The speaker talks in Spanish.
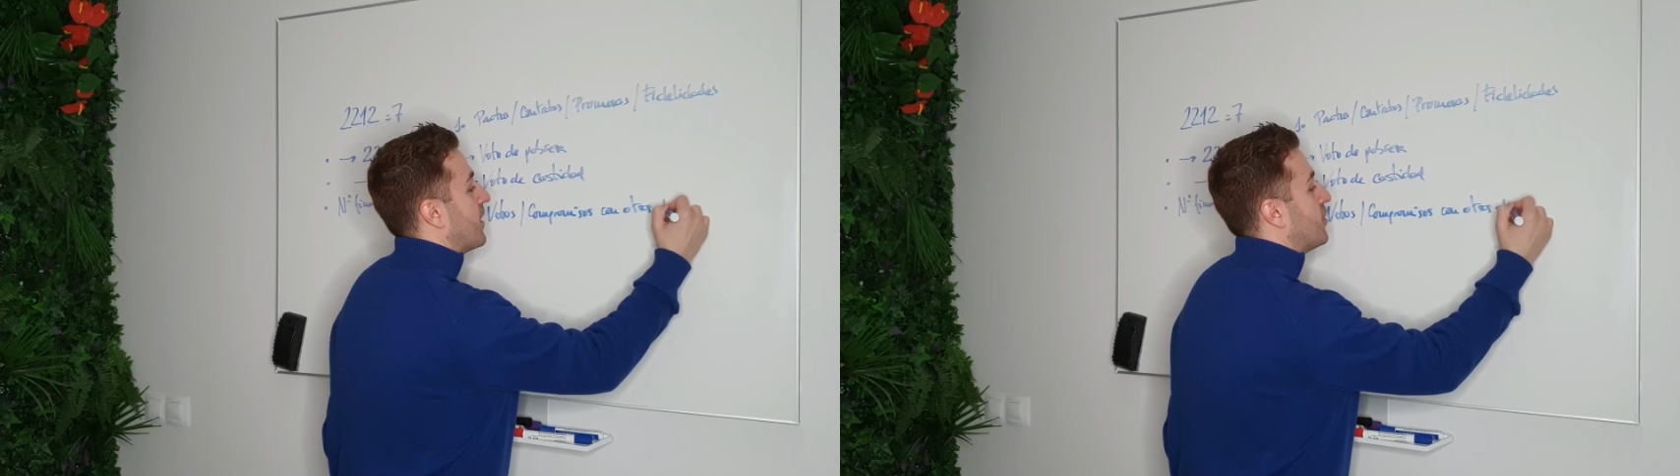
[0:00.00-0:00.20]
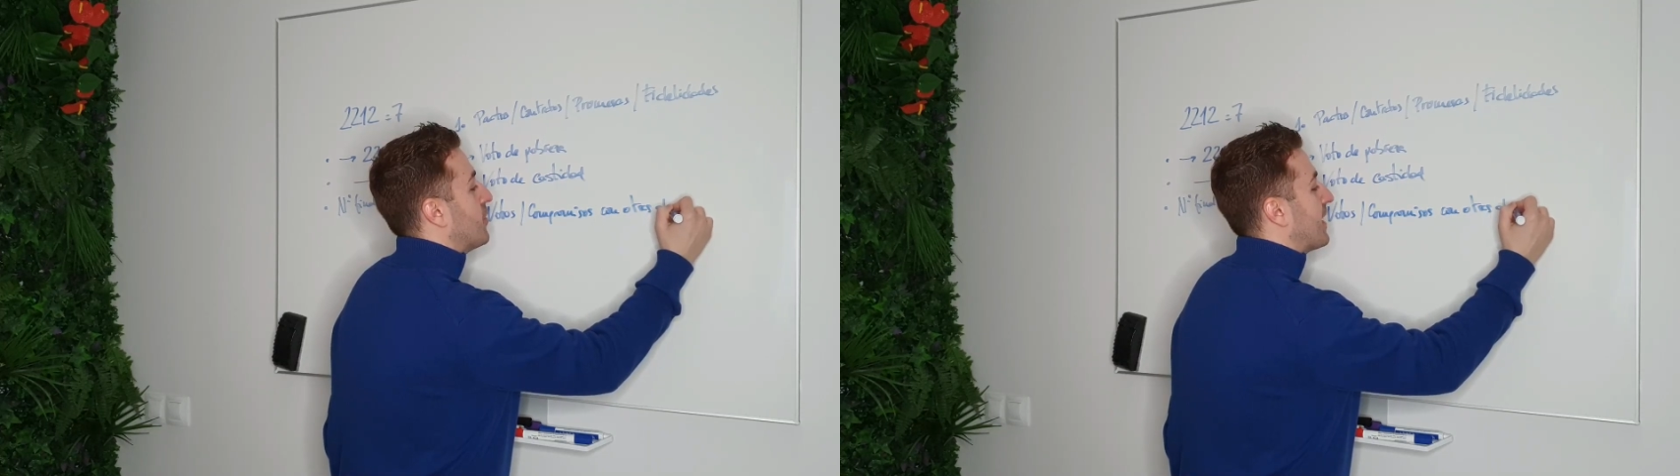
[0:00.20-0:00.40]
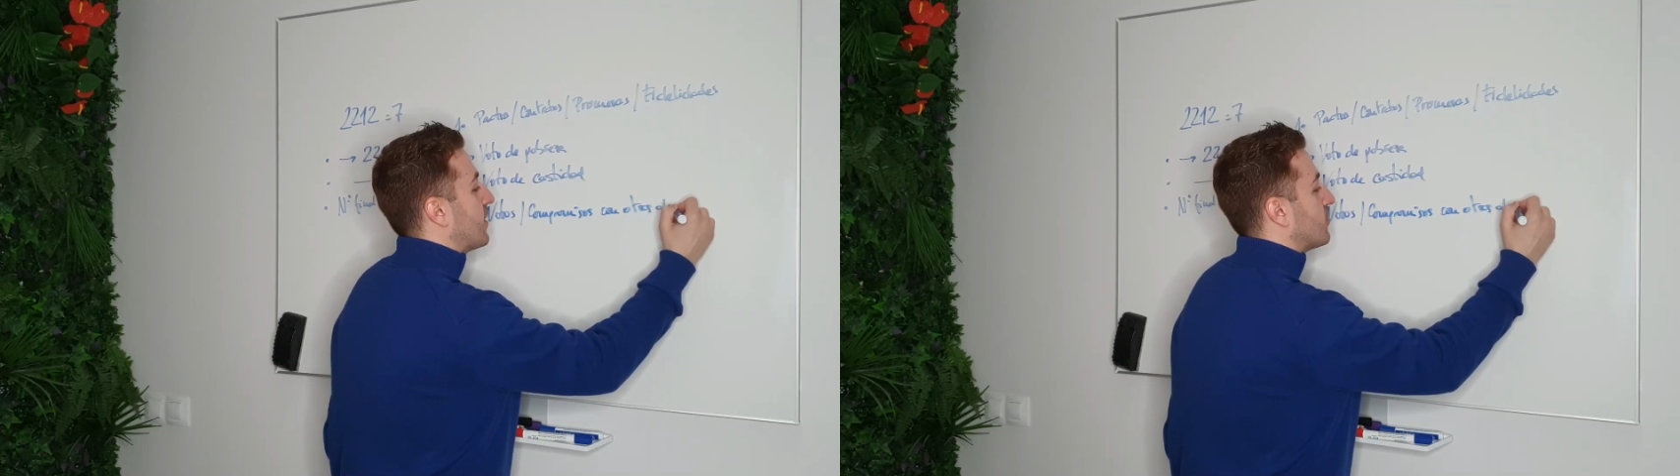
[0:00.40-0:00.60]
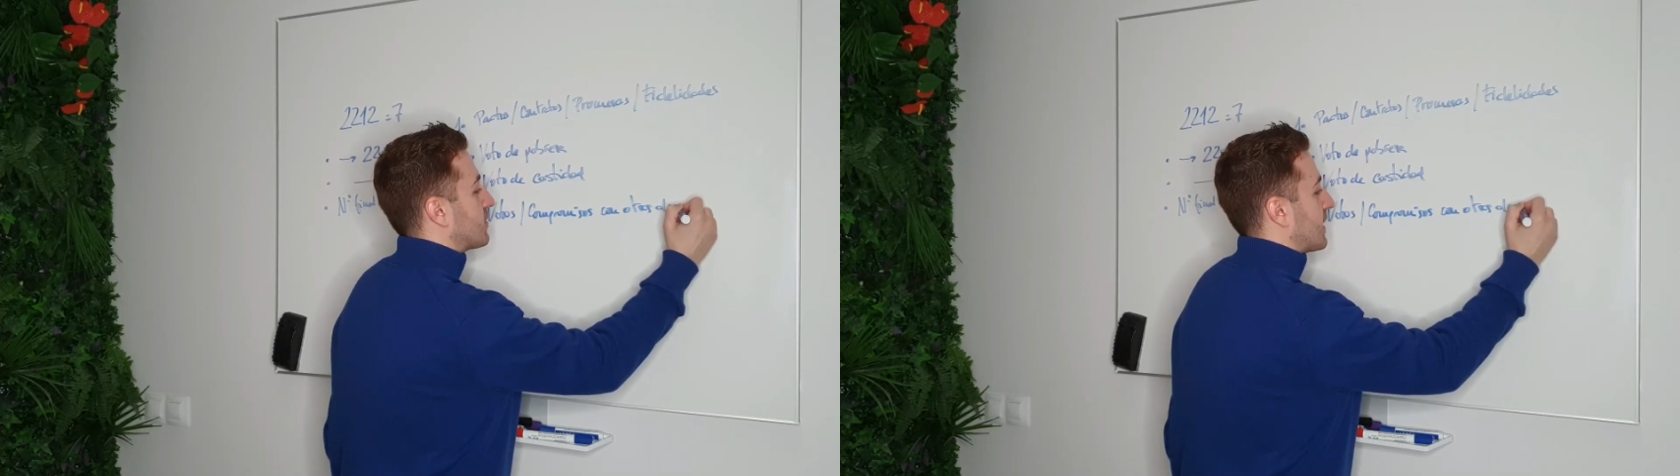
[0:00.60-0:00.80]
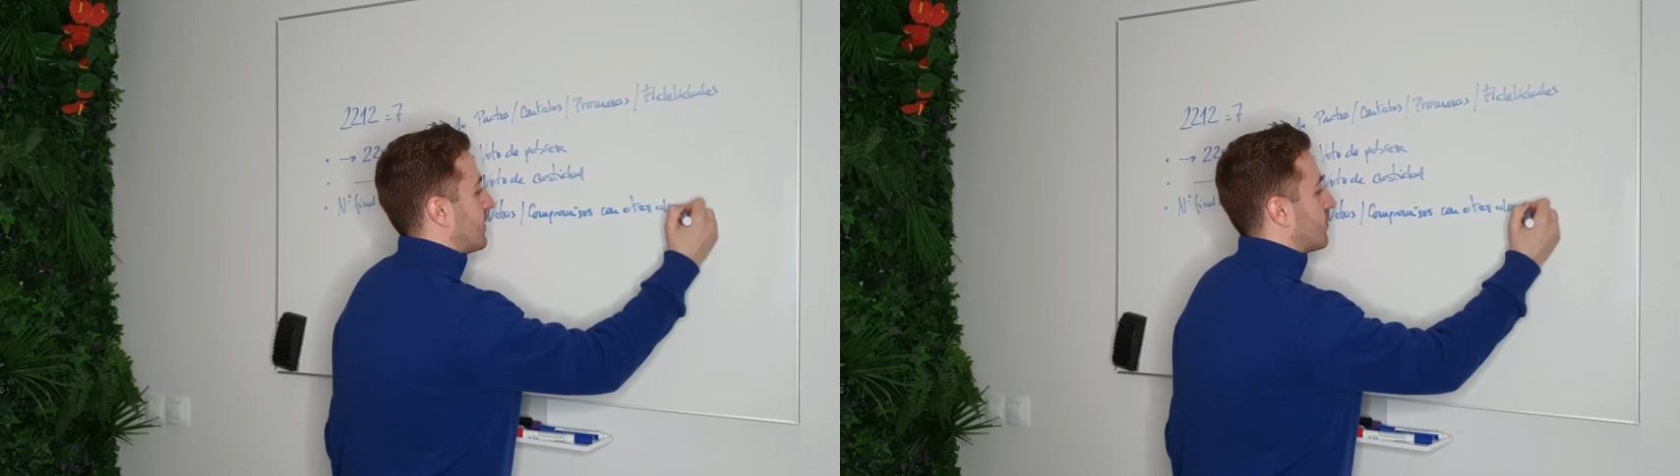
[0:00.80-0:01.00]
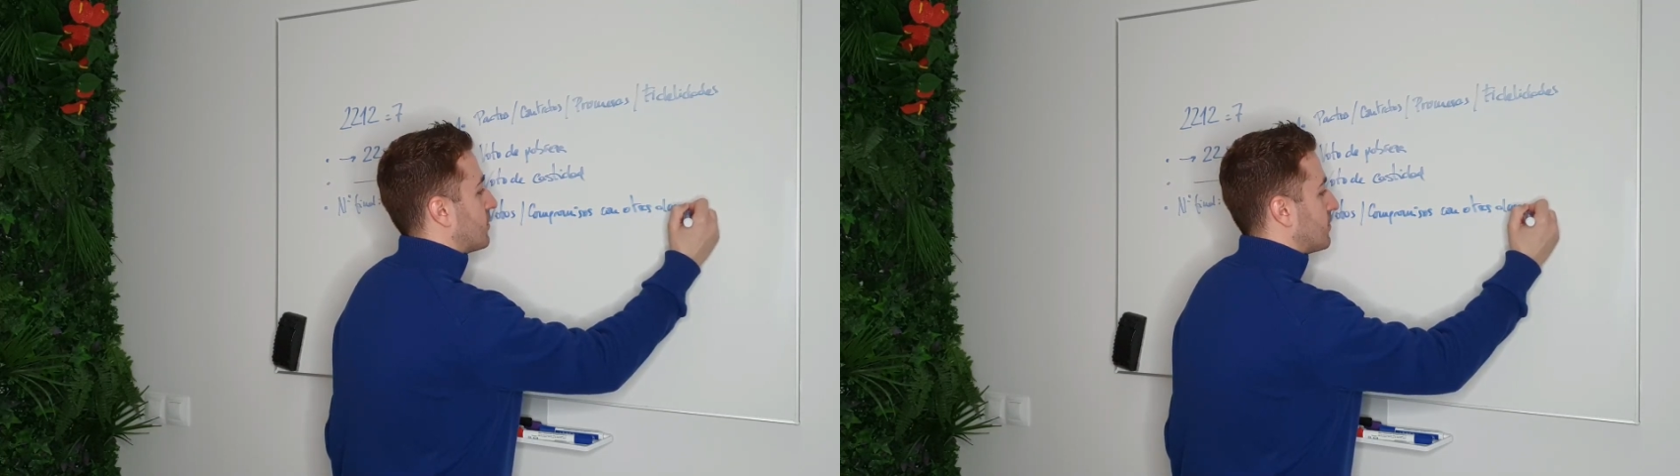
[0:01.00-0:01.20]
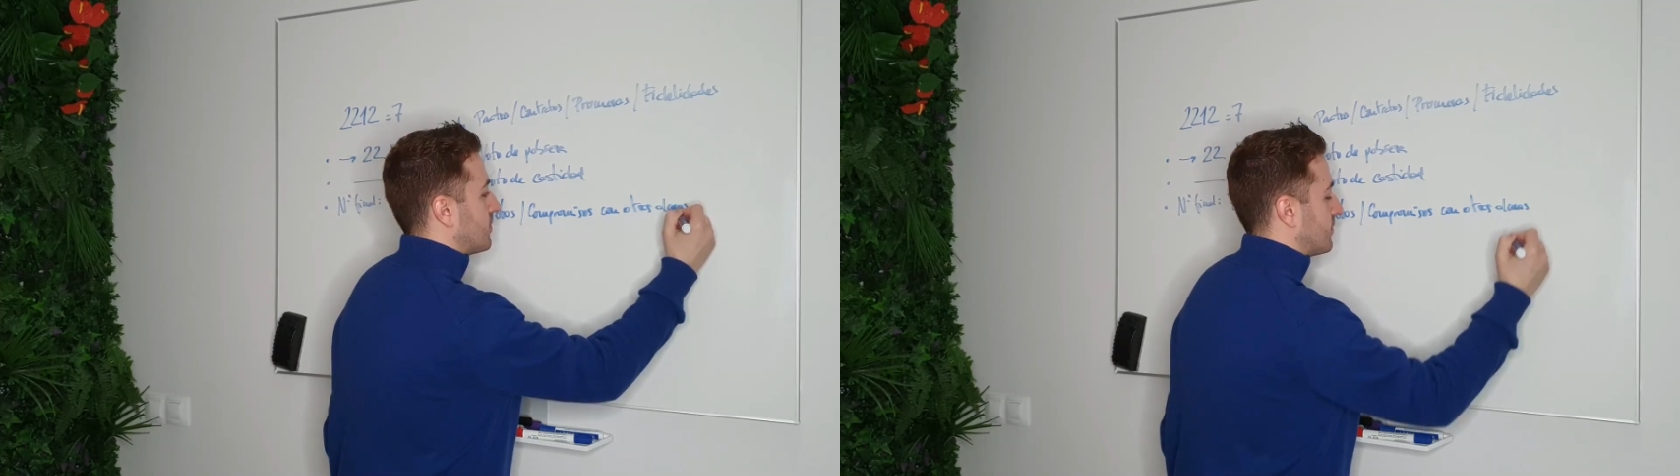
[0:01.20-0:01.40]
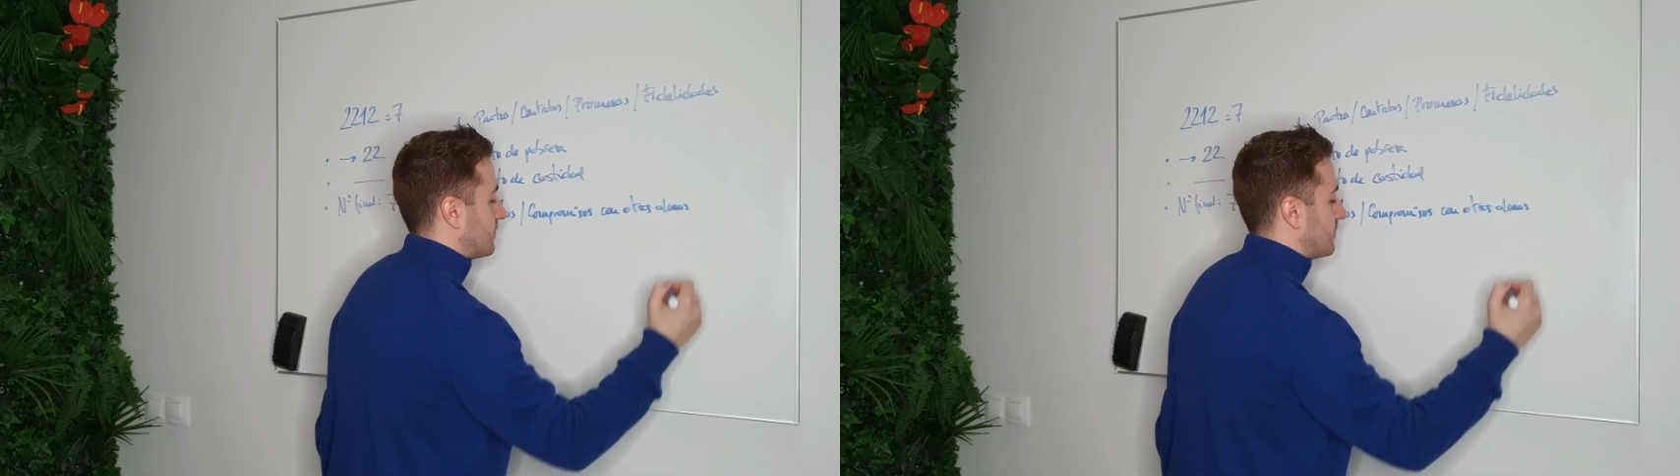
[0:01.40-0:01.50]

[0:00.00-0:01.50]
Yo me he encontrado